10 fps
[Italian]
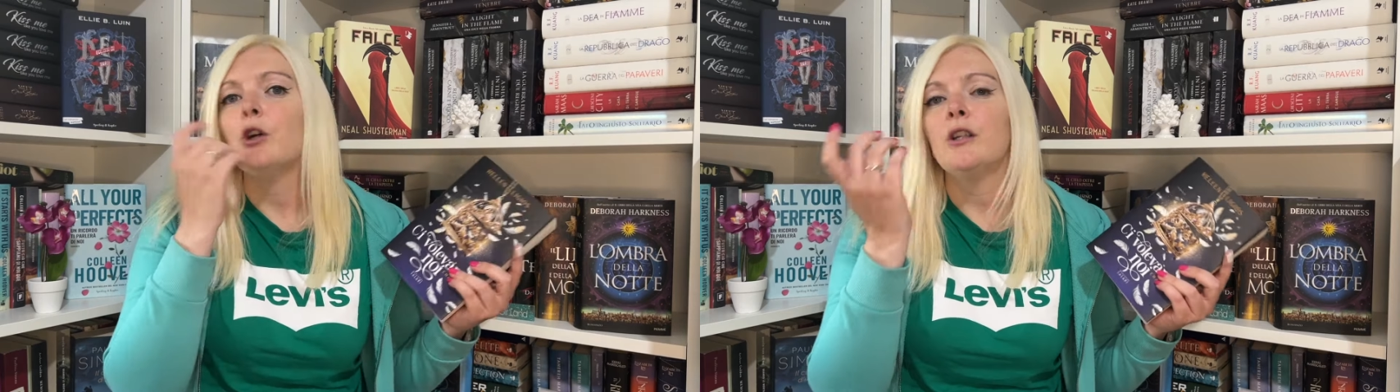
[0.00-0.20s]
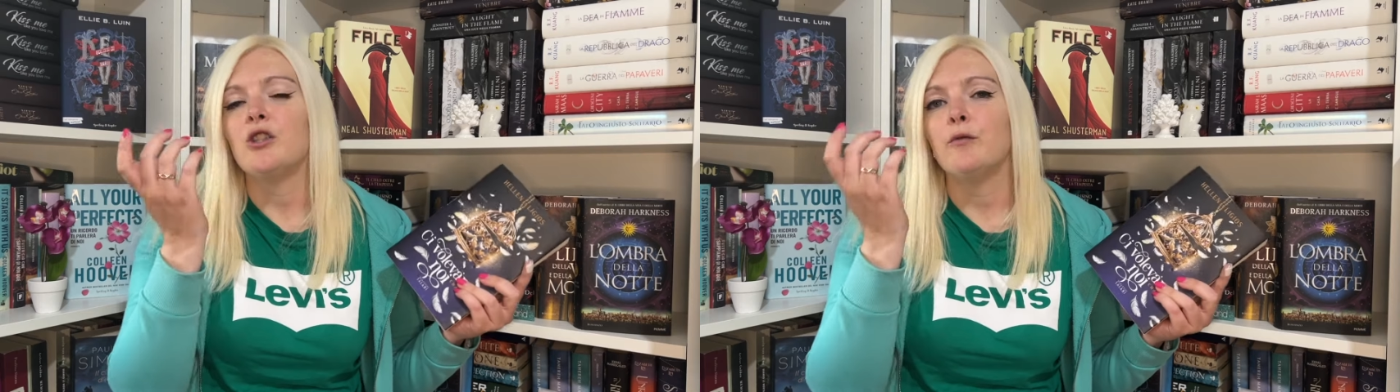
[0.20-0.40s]

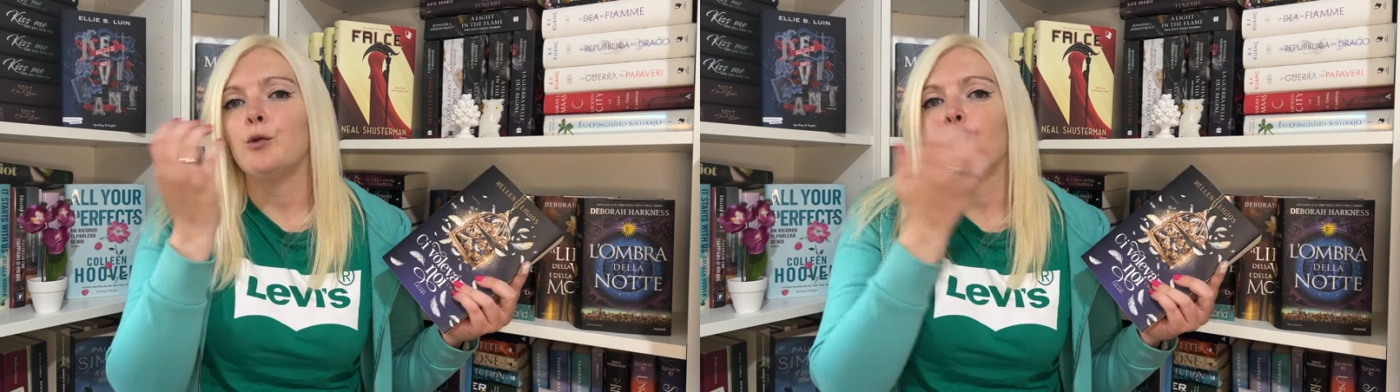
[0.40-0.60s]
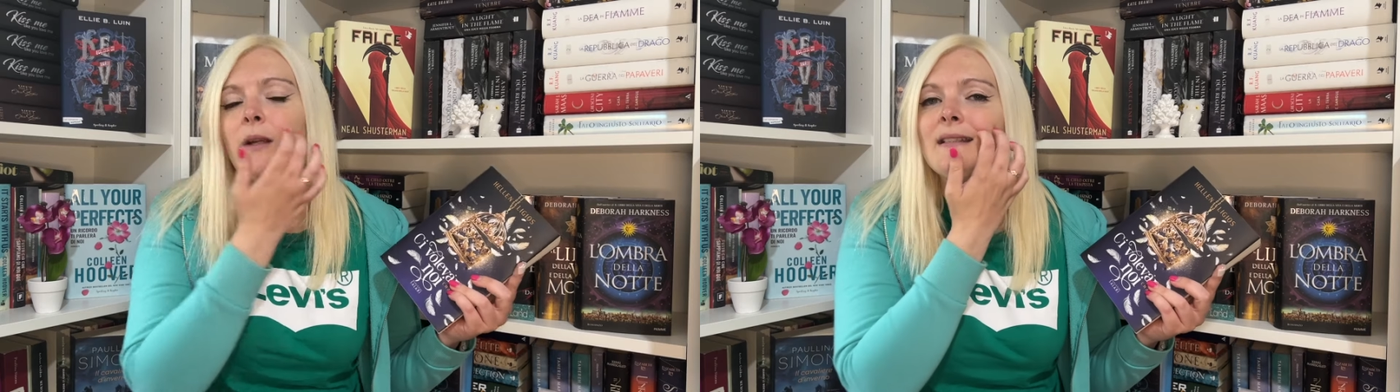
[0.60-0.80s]
Ho
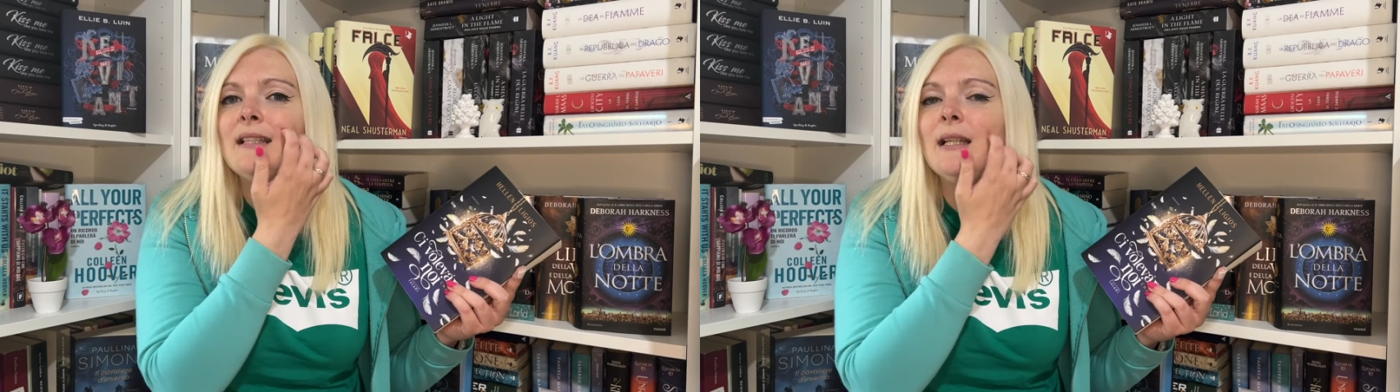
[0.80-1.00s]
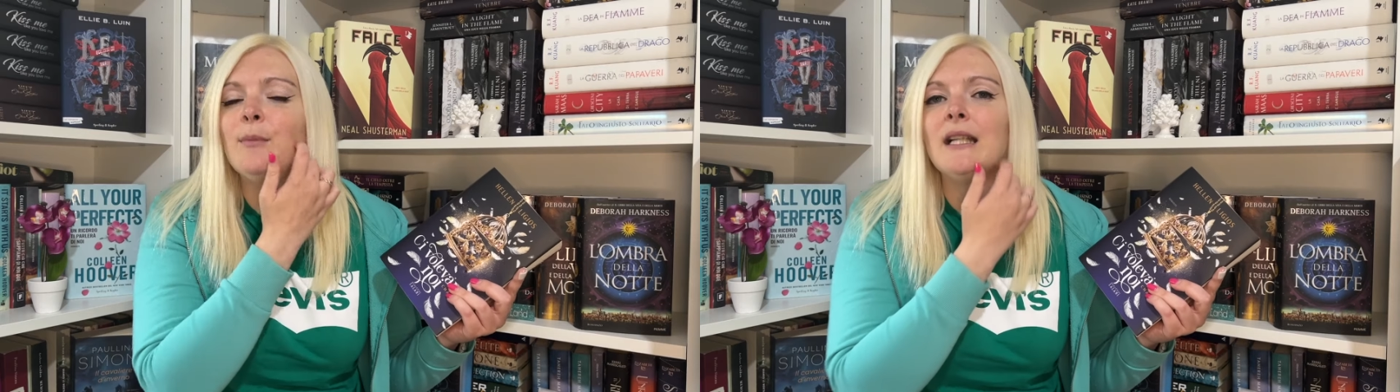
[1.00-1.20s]
ricevuto
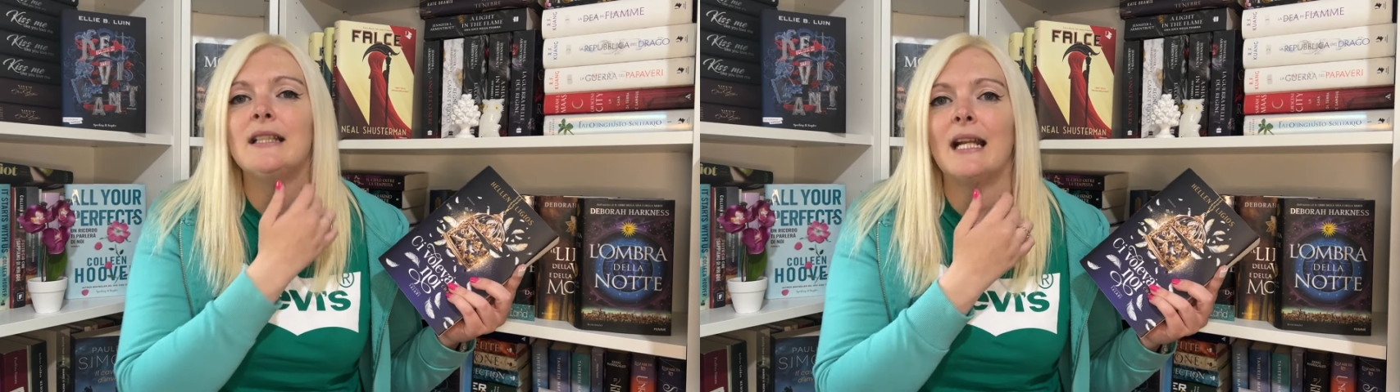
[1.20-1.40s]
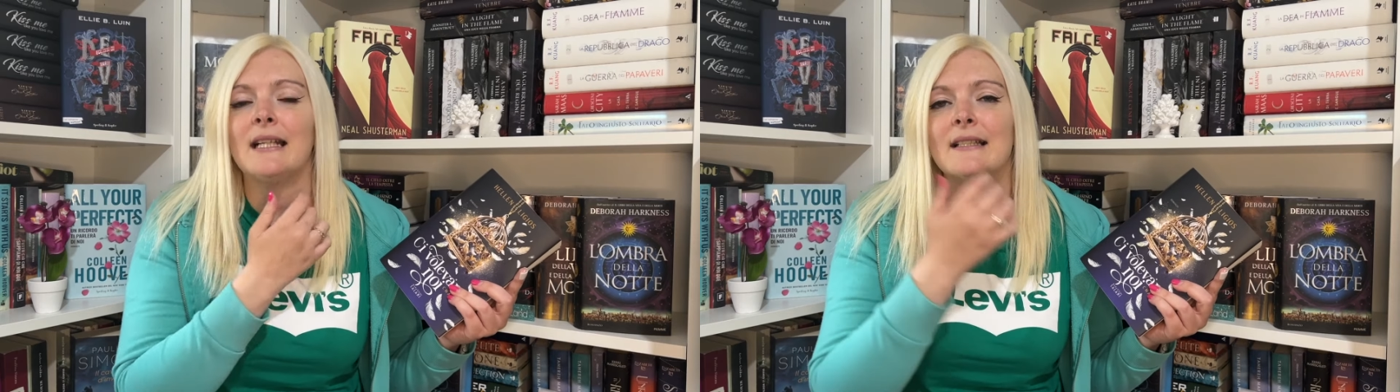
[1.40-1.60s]
questi libri
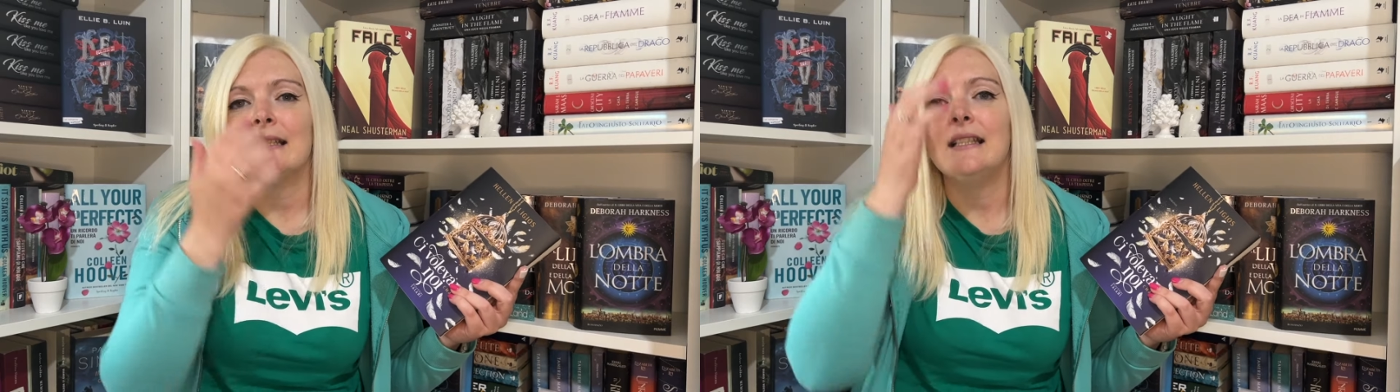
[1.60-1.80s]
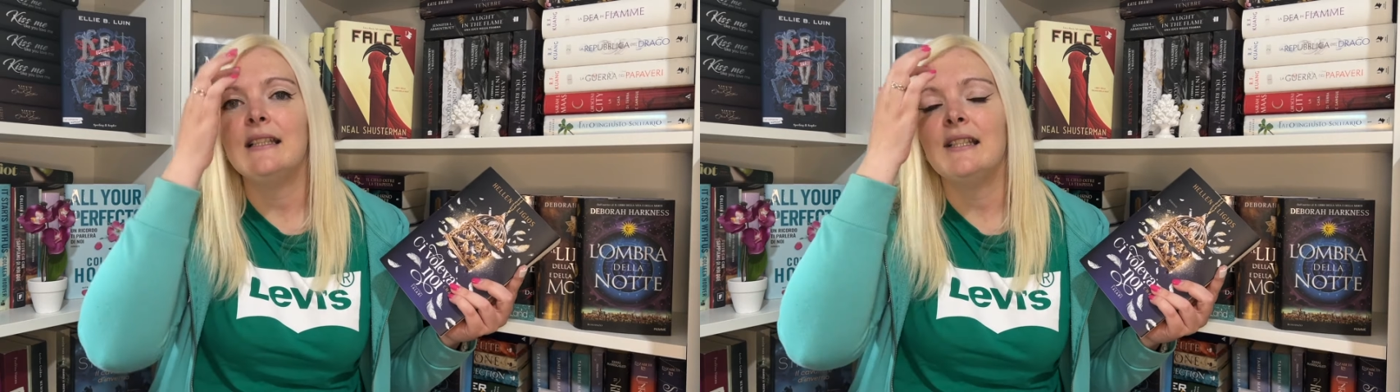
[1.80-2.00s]
dalle case
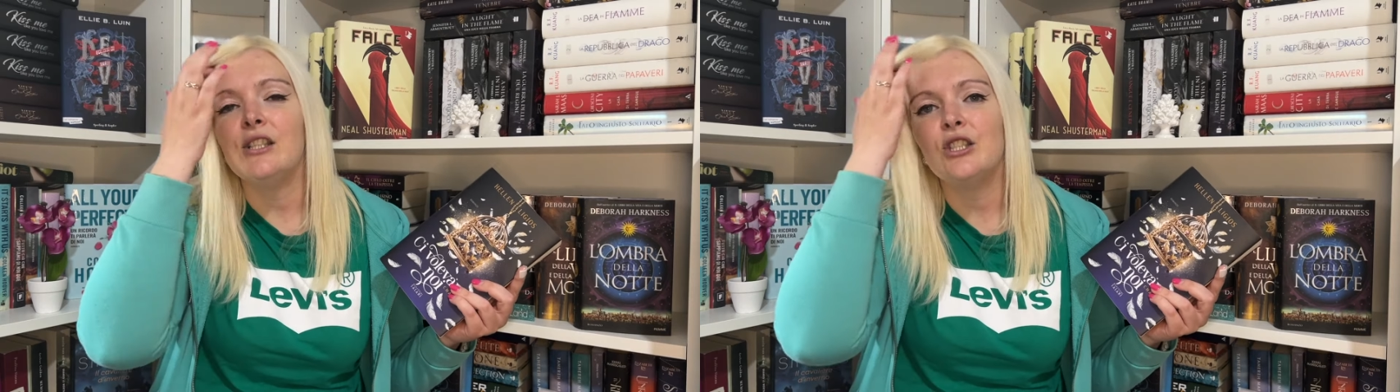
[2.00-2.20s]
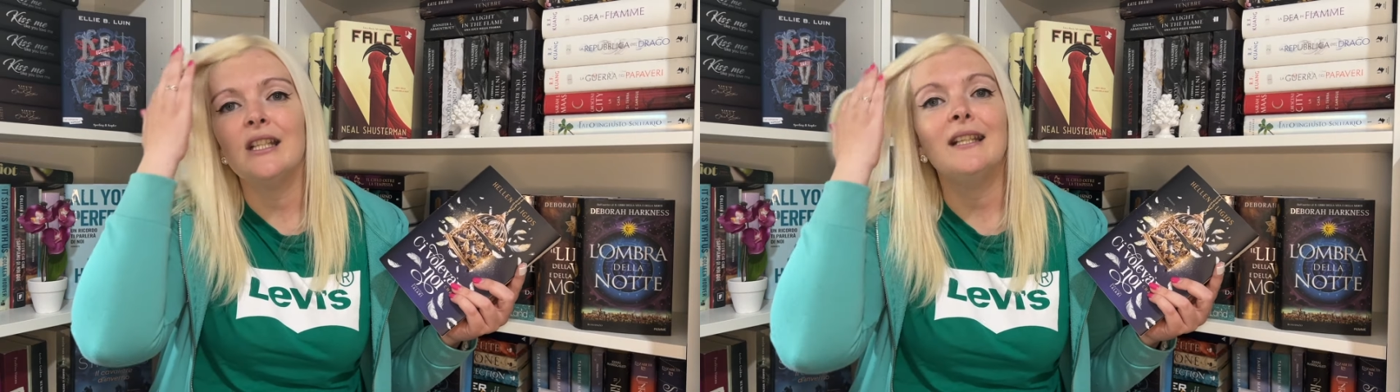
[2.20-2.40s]

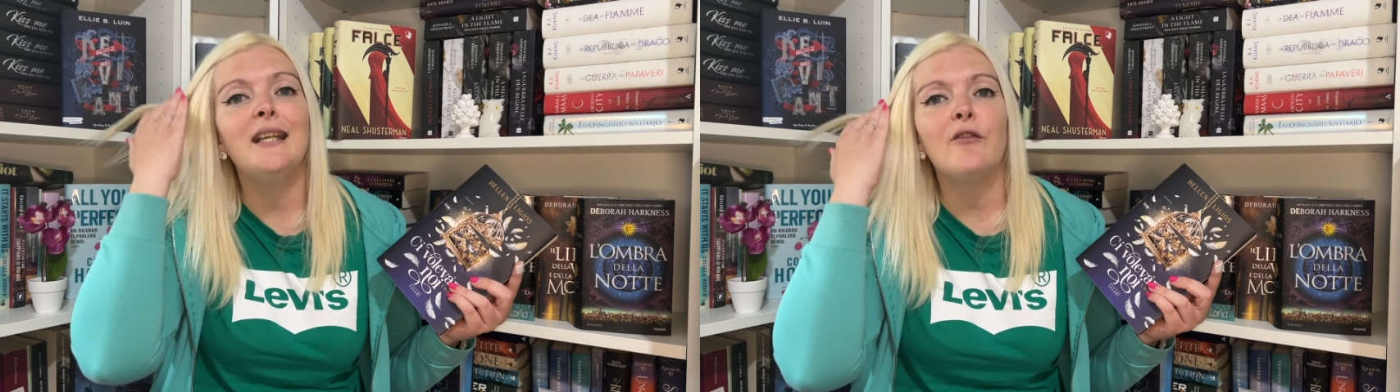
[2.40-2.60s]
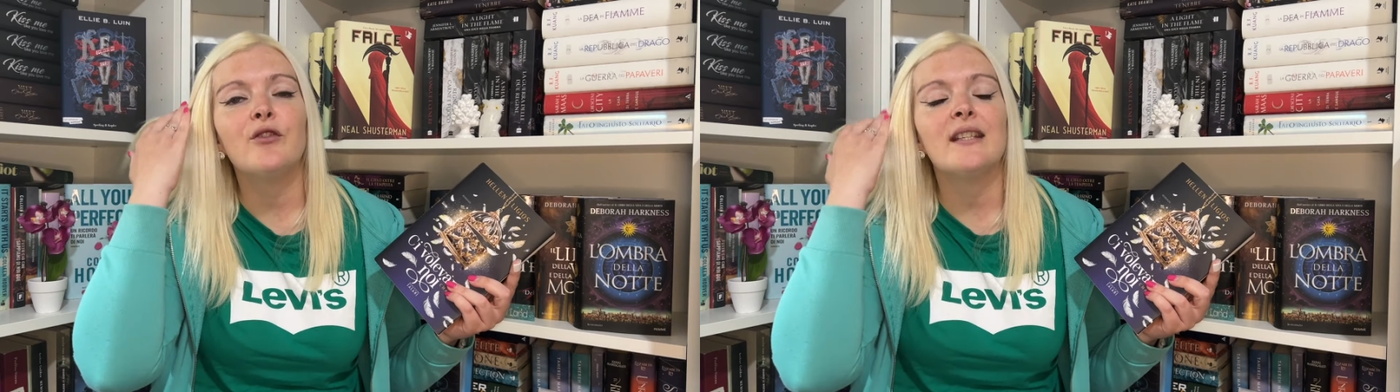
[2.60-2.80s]
editrici
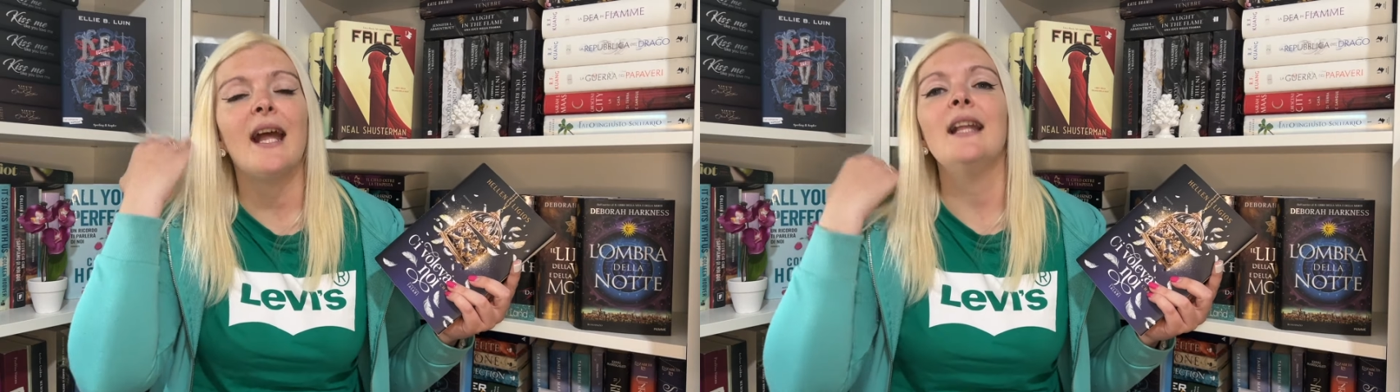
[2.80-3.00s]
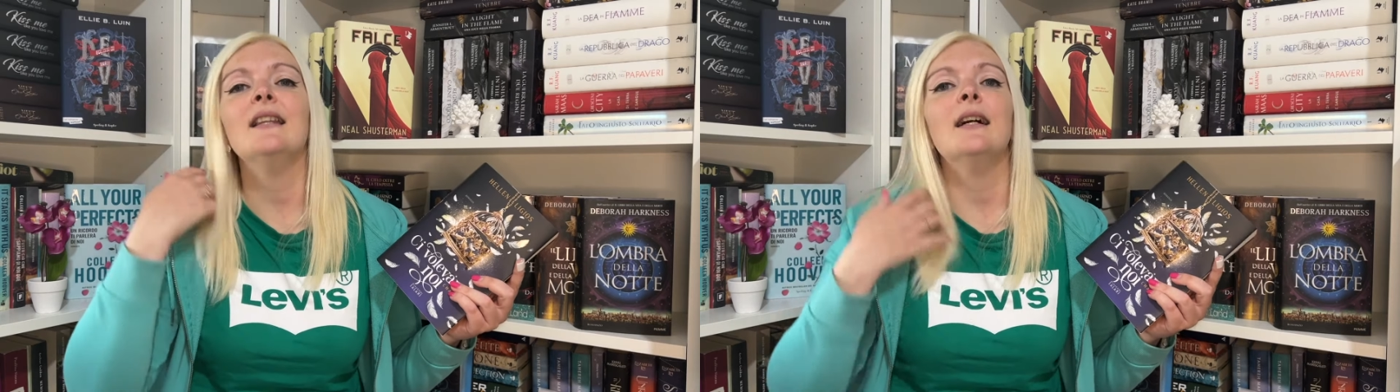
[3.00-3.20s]

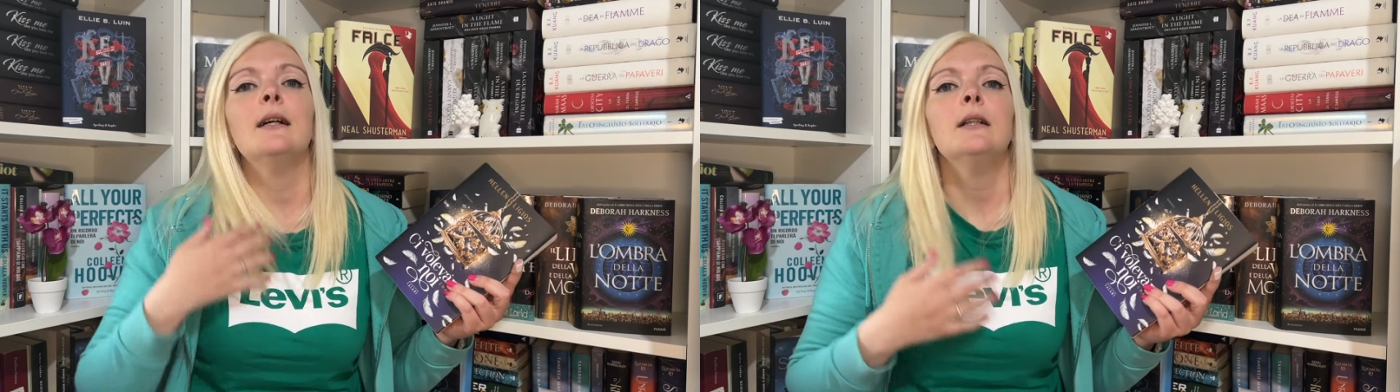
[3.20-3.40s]
Gifted.